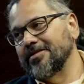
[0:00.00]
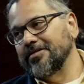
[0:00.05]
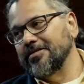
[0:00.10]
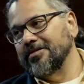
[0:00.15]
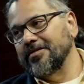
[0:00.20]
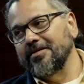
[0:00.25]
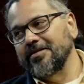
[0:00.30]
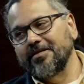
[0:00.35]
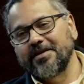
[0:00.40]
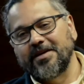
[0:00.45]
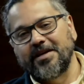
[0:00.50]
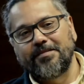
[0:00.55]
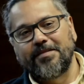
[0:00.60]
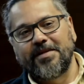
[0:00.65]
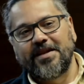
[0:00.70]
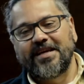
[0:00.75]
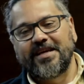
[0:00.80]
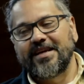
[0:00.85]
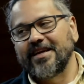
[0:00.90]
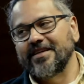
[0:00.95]
o
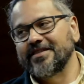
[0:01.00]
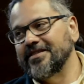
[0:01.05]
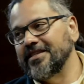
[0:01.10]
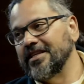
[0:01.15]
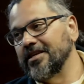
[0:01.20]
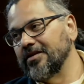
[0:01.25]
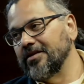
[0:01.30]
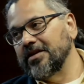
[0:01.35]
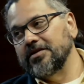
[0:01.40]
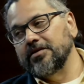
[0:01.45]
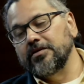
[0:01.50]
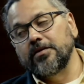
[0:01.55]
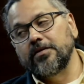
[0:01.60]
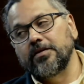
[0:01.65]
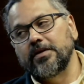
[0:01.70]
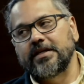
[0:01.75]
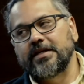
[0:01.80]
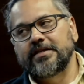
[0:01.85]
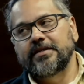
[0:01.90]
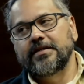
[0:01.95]
Crimen y Castigo, que son
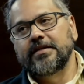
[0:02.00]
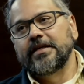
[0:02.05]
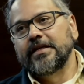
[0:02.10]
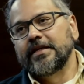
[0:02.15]
obras,